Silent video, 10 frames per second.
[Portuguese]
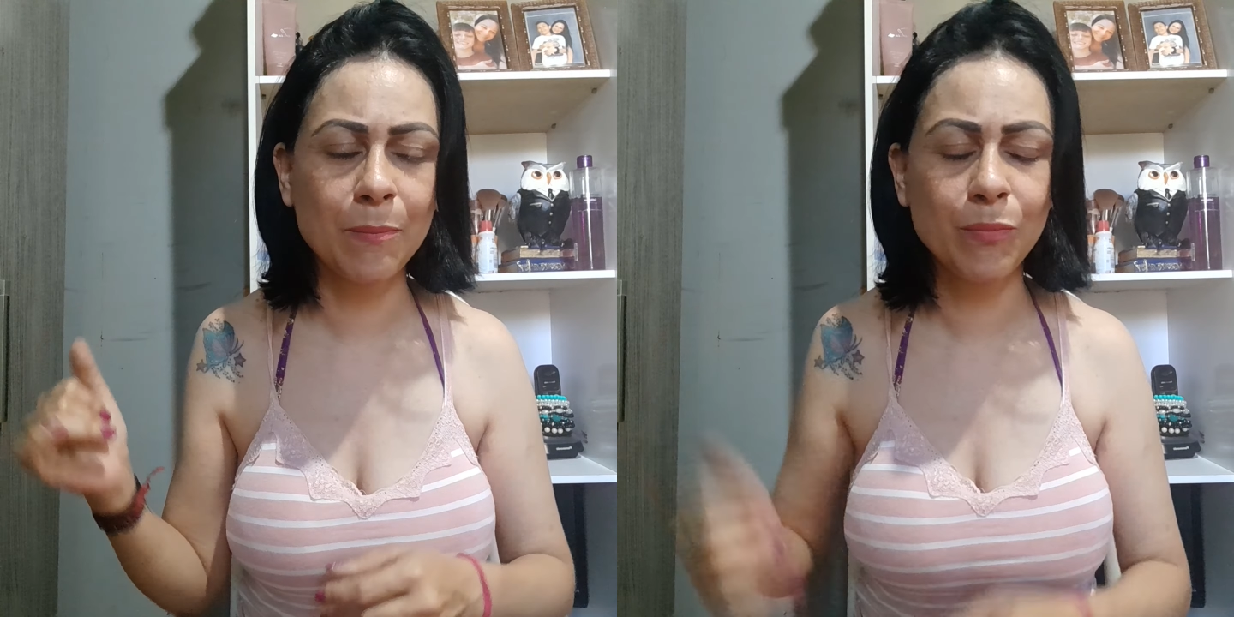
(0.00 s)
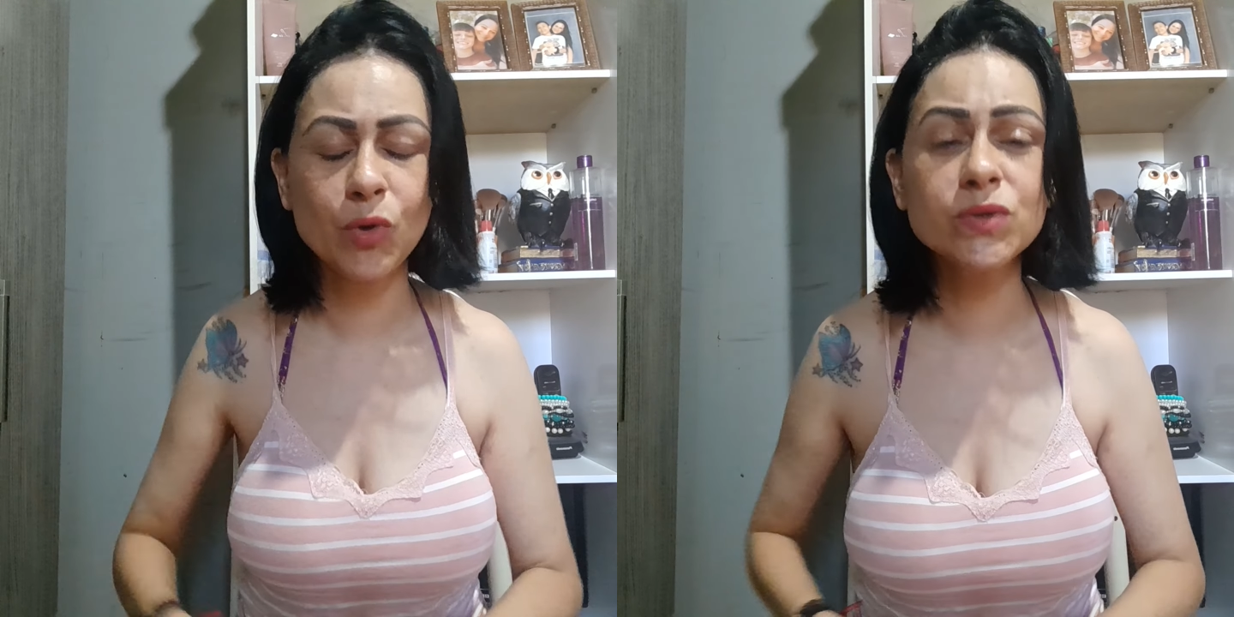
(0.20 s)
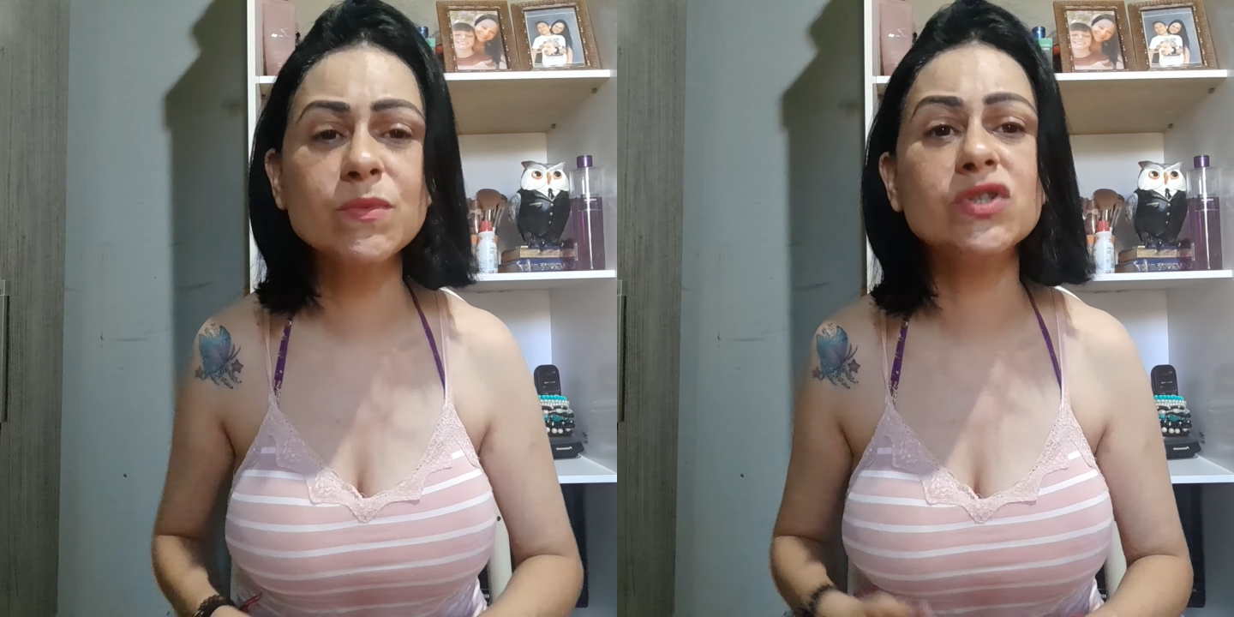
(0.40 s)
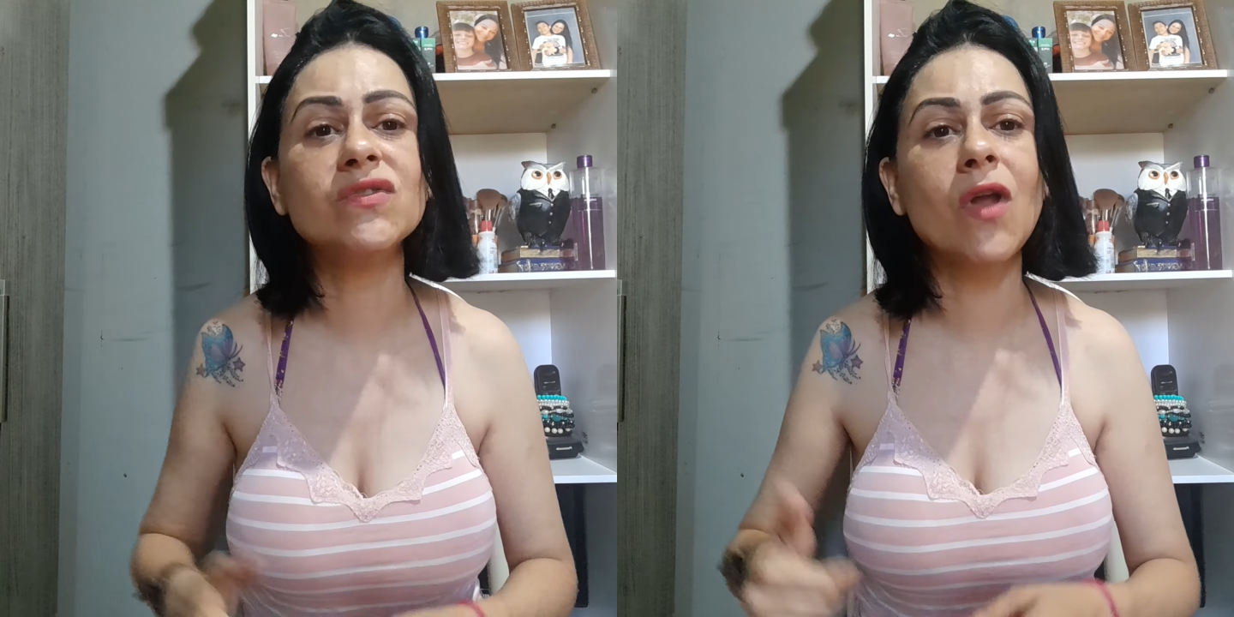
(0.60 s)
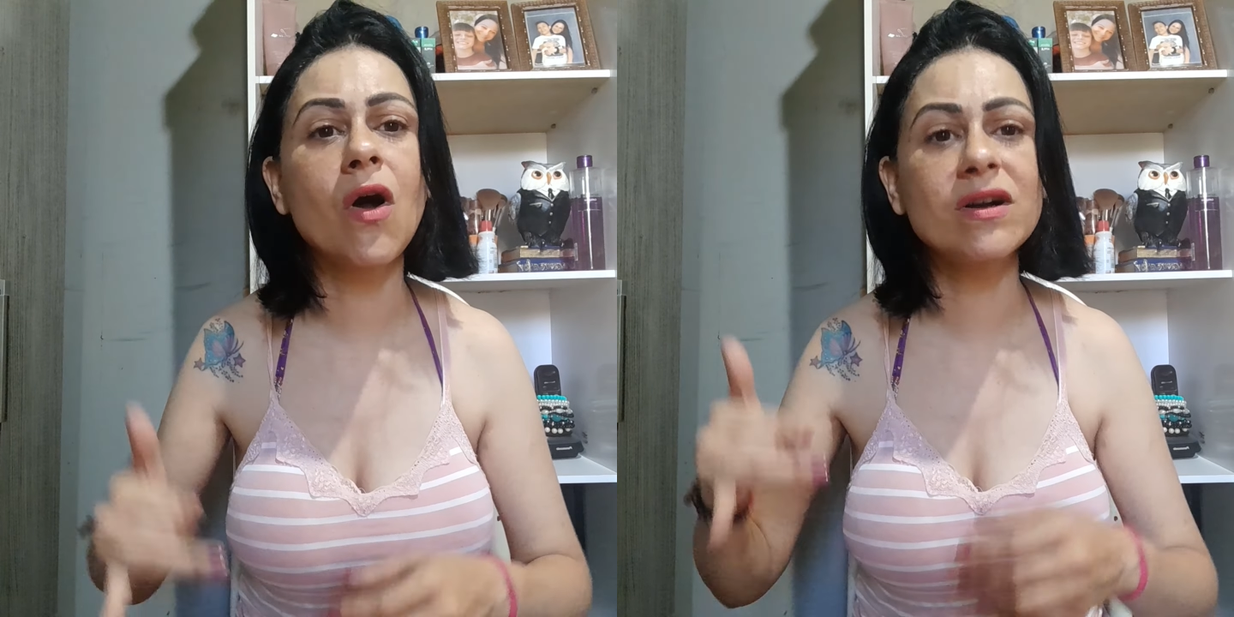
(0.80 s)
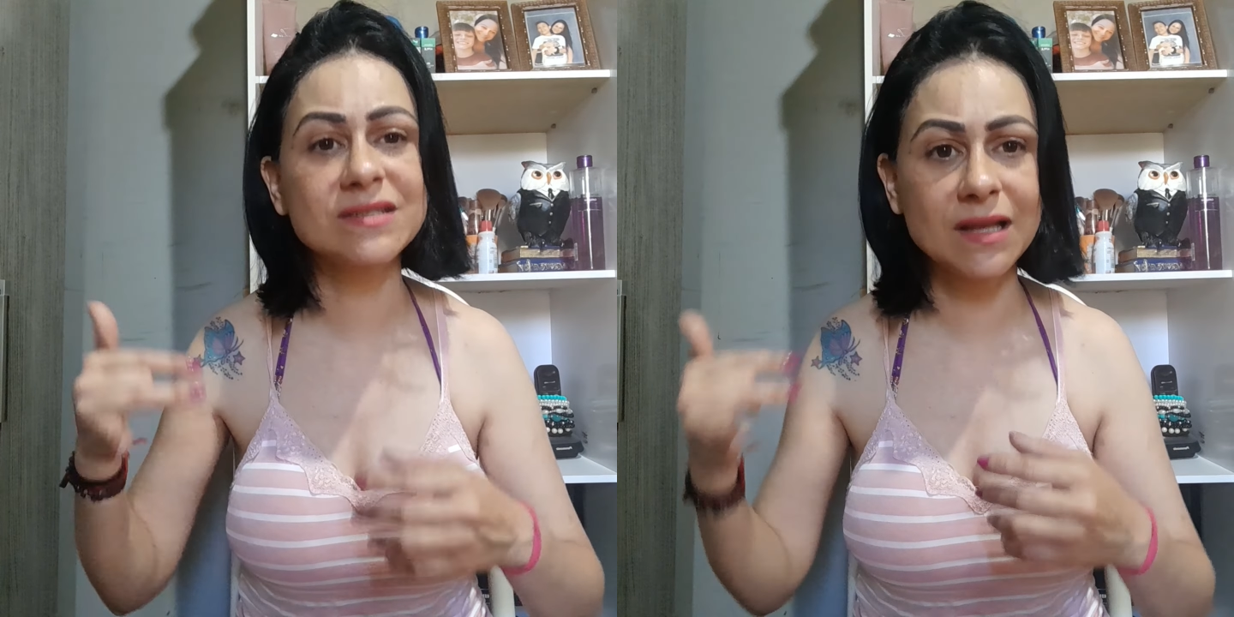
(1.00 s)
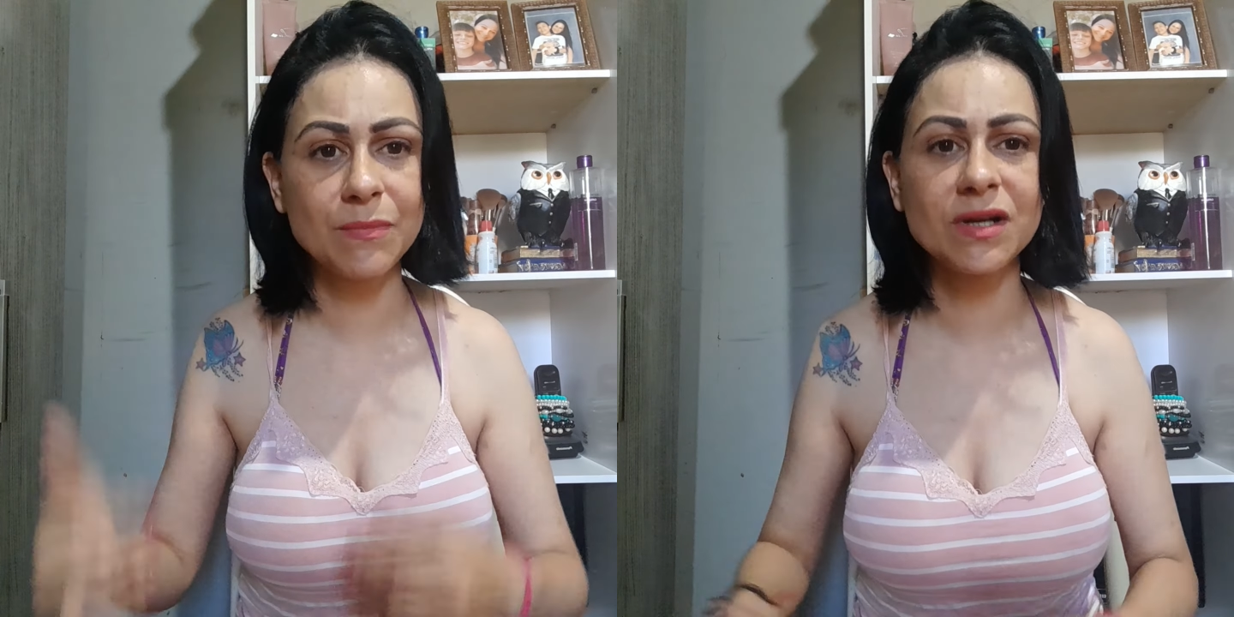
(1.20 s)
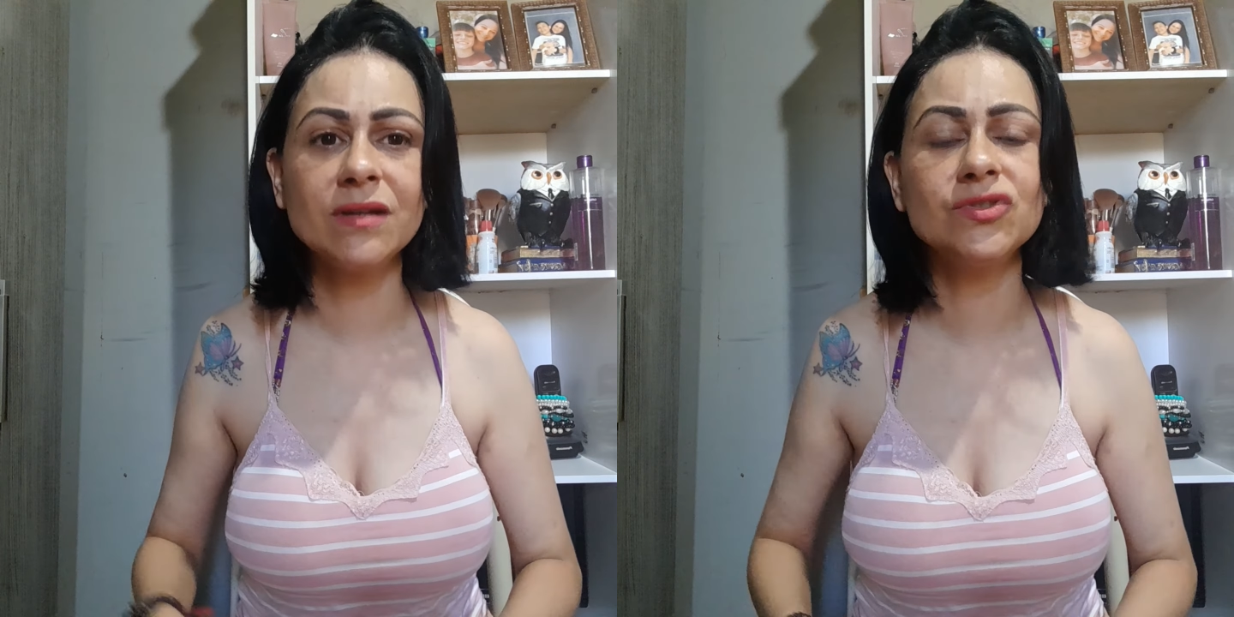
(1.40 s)
pôr os meus vlogs,
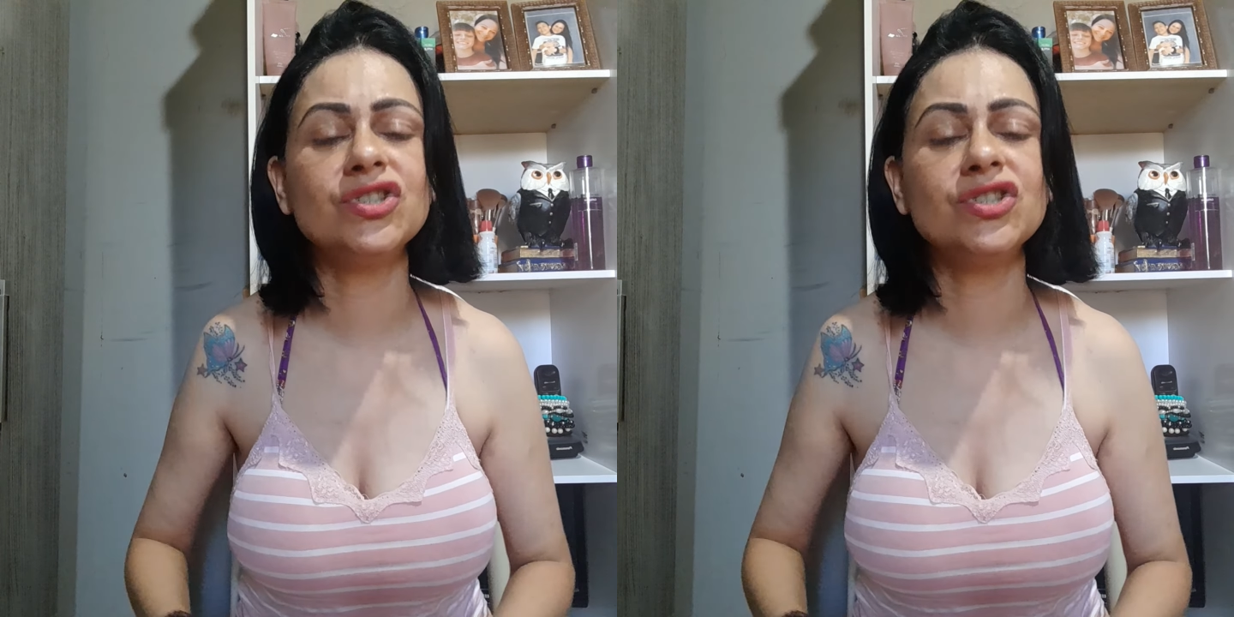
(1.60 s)
lembrando,